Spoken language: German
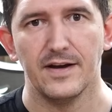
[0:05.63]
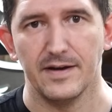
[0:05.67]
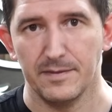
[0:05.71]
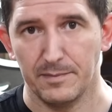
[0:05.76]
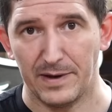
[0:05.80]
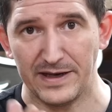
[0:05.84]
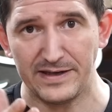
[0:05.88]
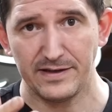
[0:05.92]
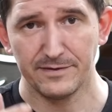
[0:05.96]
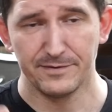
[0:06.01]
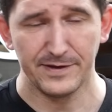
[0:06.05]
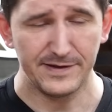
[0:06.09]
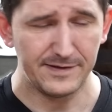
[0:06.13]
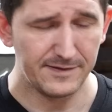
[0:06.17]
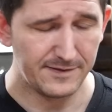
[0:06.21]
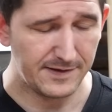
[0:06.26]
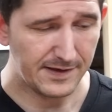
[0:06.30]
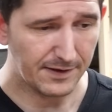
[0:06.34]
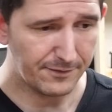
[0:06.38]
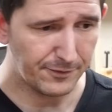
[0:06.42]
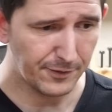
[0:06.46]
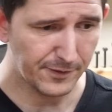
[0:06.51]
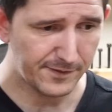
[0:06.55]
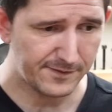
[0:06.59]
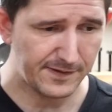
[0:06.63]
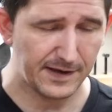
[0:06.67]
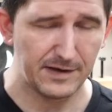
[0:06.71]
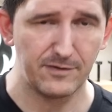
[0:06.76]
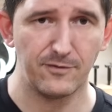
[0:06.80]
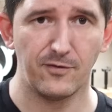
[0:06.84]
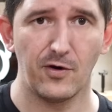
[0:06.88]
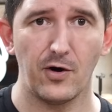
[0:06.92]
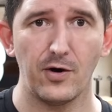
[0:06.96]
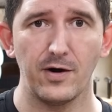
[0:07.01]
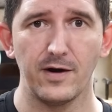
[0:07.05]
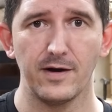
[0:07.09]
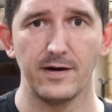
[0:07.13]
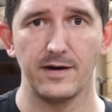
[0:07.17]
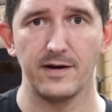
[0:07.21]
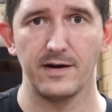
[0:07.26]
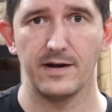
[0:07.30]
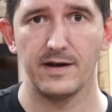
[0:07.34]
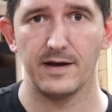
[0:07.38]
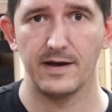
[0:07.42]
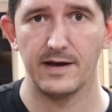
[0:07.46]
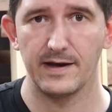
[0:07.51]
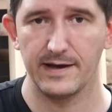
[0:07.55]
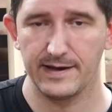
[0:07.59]
Manche wissen es ja, vor zehn Wochen
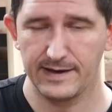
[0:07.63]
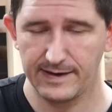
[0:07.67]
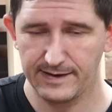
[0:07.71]
äh,